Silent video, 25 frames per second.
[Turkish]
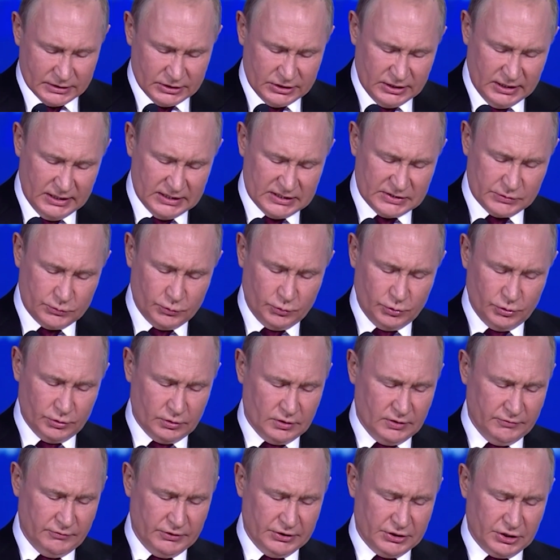
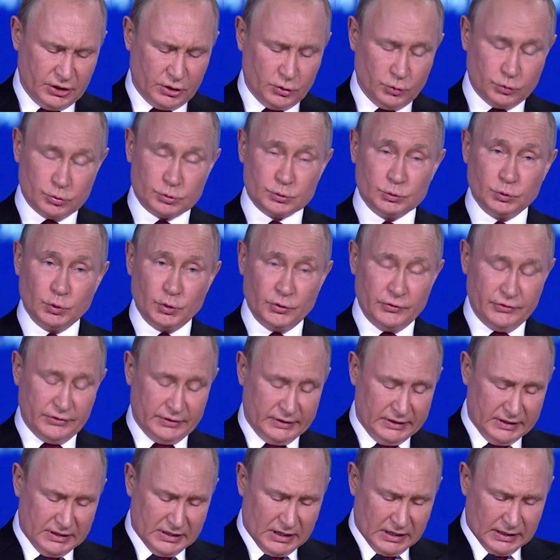Askerlerimiz Rusya'nın
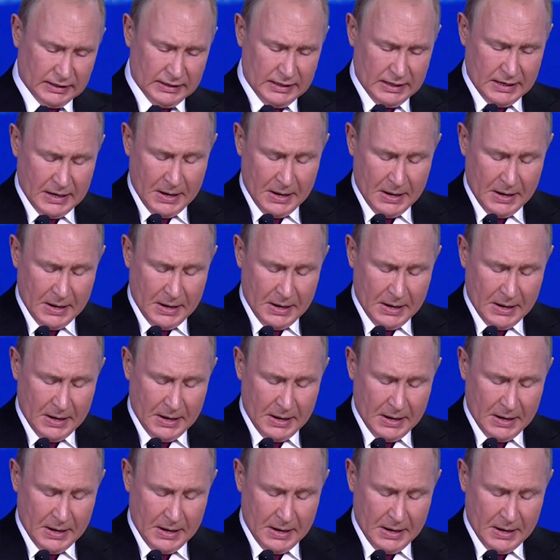güvenli